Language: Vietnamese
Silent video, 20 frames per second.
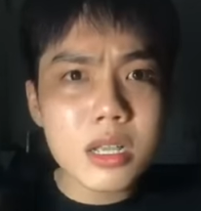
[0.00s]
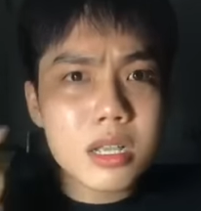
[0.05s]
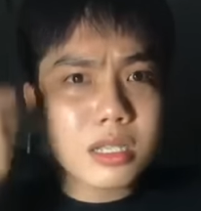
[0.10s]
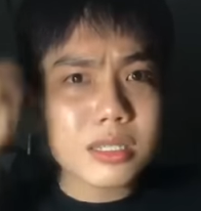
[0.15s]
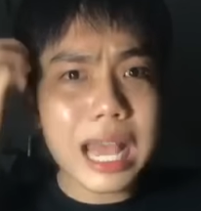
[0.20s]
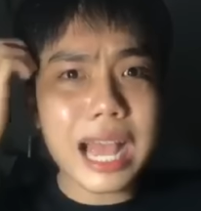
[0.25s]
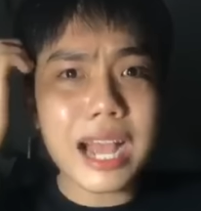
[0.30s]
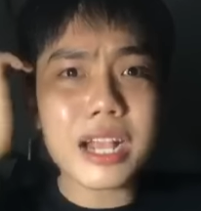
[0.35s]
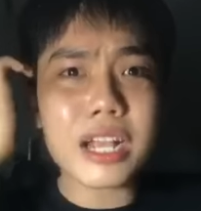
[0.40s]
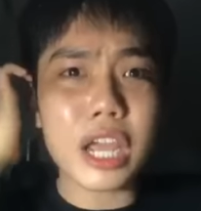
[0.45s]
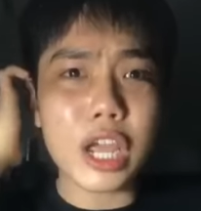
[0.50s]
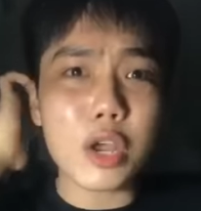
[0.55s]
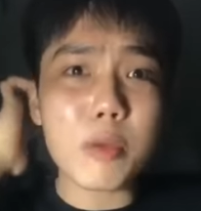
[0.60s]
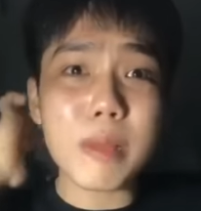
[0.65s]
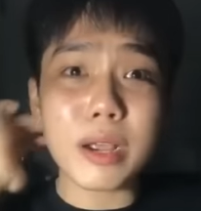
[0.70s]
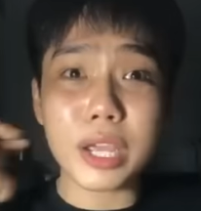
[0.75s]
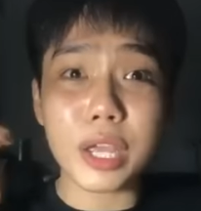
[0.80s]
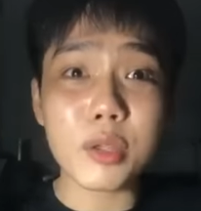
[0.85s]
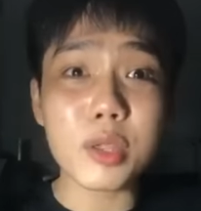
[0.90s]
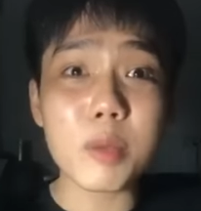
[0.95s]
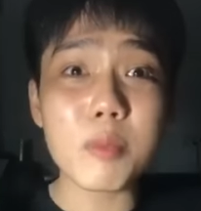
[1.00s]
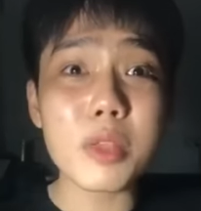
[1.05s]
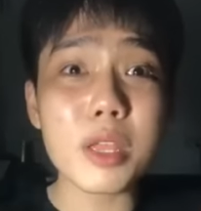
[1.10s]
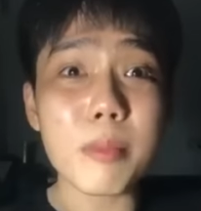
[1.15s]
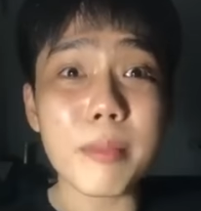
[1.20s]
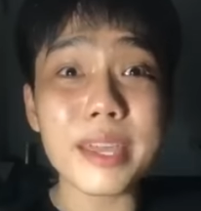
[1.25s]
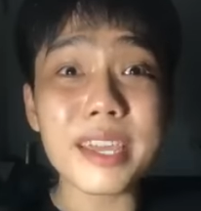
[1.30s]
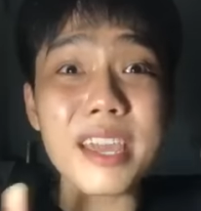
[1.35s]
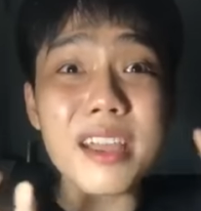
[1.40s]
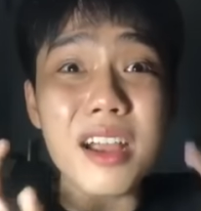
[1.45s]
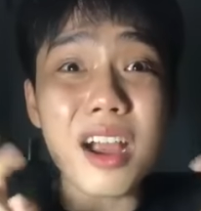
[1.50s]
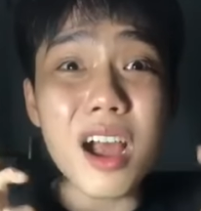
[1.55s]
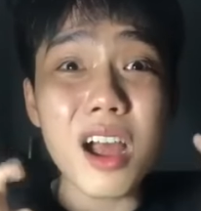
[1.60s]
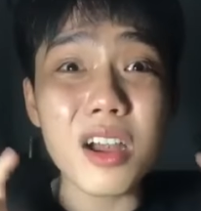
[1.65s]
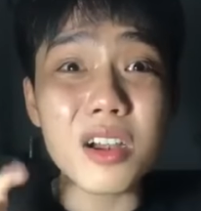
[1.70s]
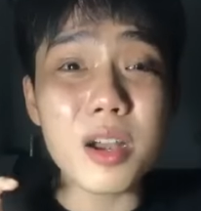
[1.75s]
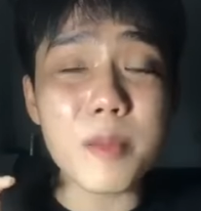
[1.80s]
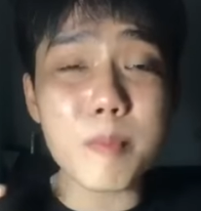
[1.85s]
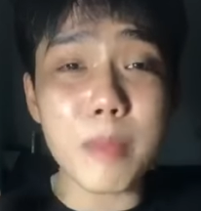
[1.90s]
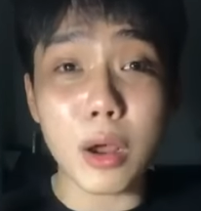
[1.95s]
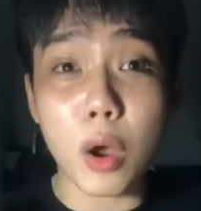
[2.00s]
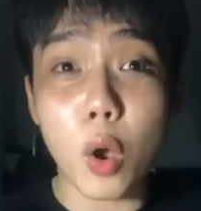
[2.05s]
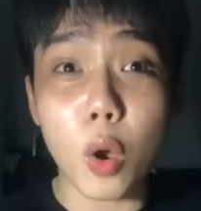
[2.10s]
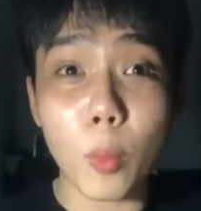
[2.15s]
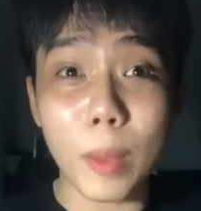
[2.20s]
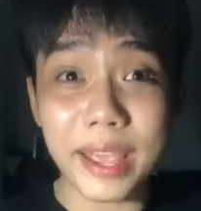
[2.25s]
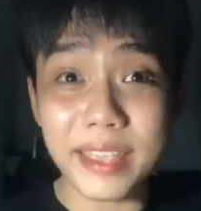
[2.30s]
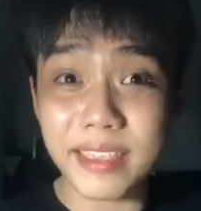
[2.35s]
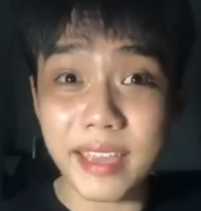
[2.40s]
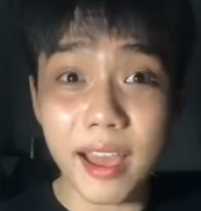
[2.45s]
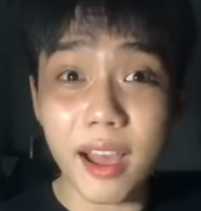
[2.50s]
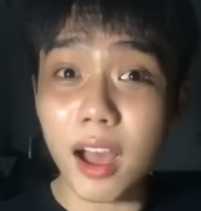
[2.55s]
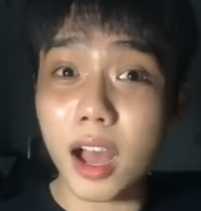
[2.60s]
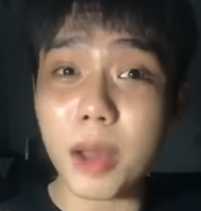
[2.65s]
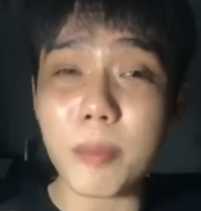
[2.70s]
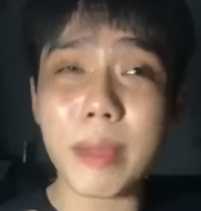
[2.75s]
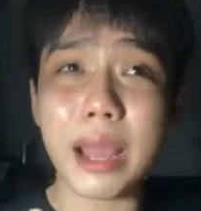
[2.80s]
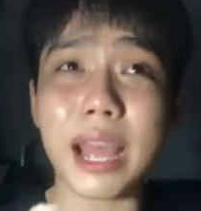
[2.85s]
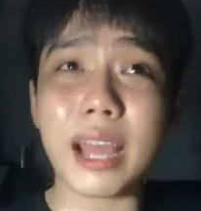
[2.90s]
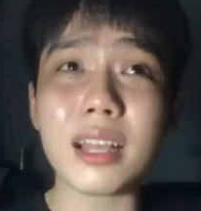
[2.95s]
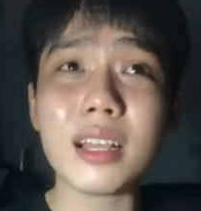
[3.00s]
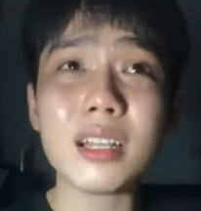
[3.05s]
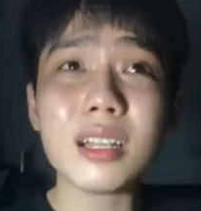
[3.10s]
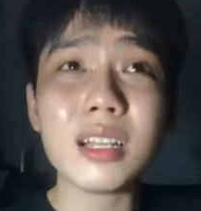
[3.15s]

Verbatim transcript: xăng kiểu mà kiểu giống như mấy cái girl group mà ngồi ngoài chợ mà